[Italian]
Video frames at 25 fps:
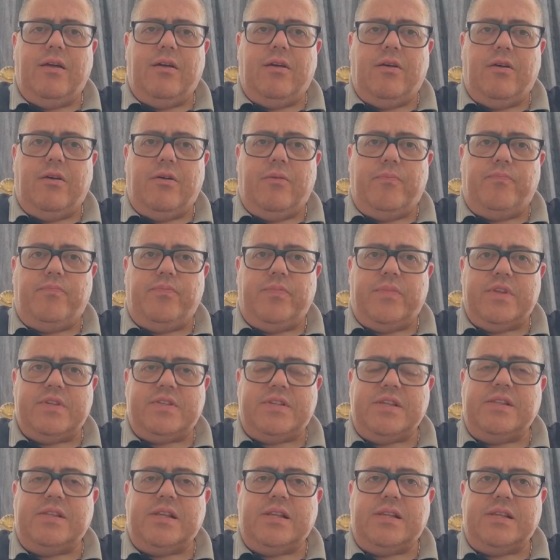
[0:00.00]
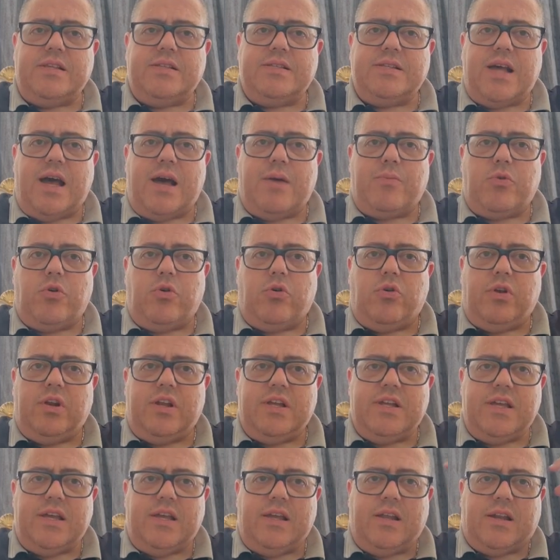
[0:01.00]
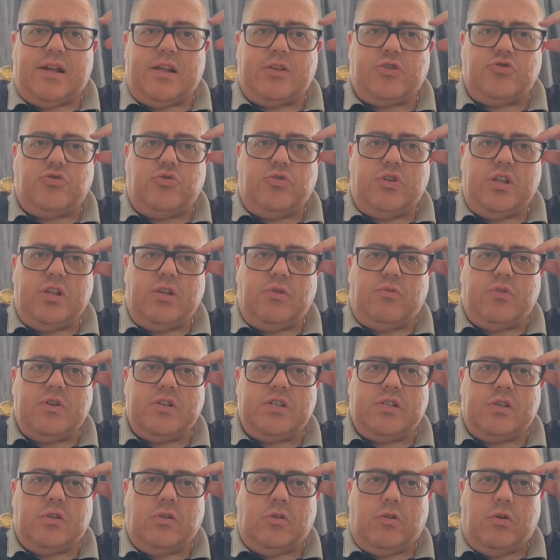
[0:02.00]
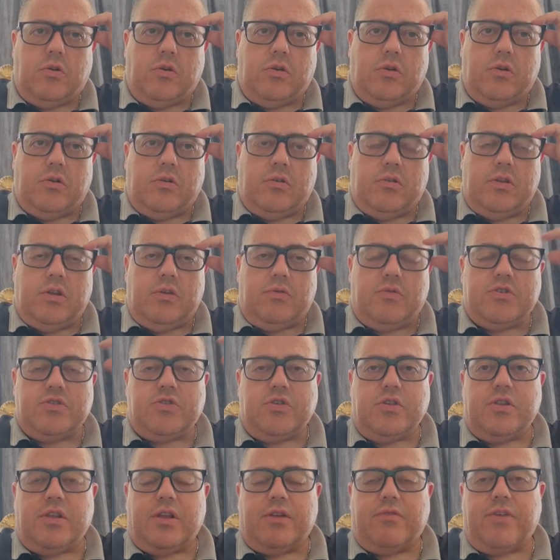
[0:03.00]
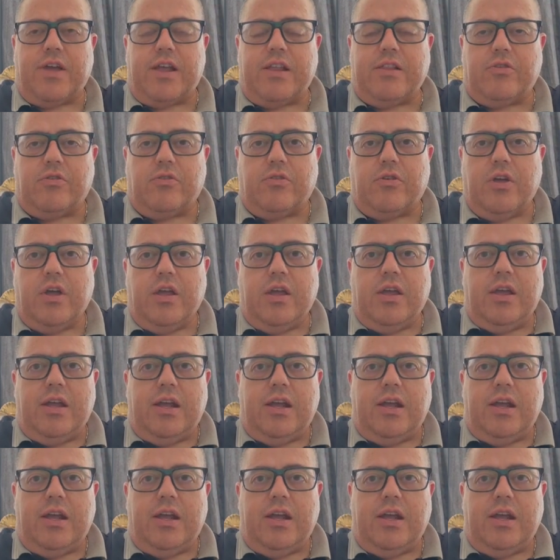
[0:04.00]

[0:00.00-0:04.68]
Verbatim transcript: Eh, sintetizziamo le ragioni di questo, eh, di questo intervento.